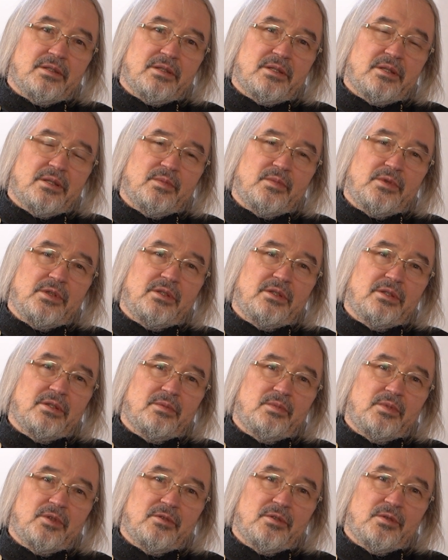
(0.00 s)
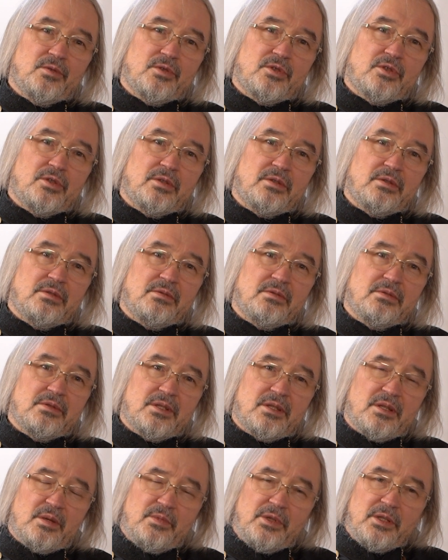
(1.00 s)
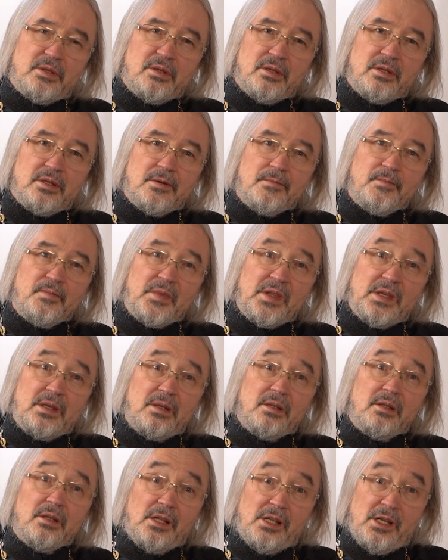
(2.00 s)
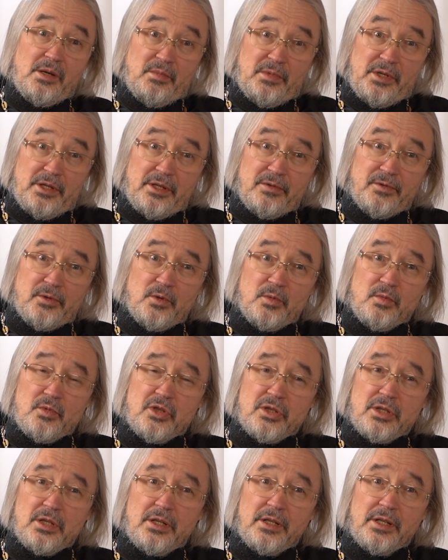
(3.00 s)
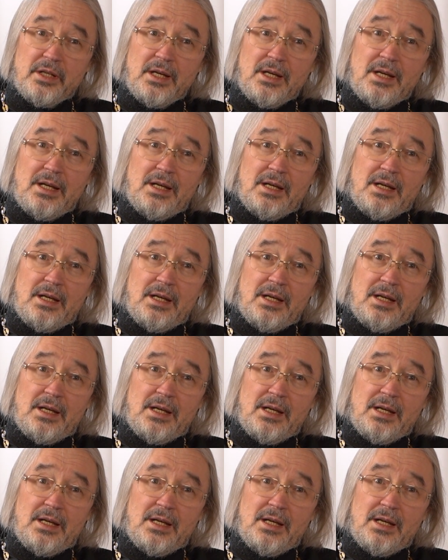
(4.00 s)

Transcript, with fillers: событие было очень заметное и для мира в том числе –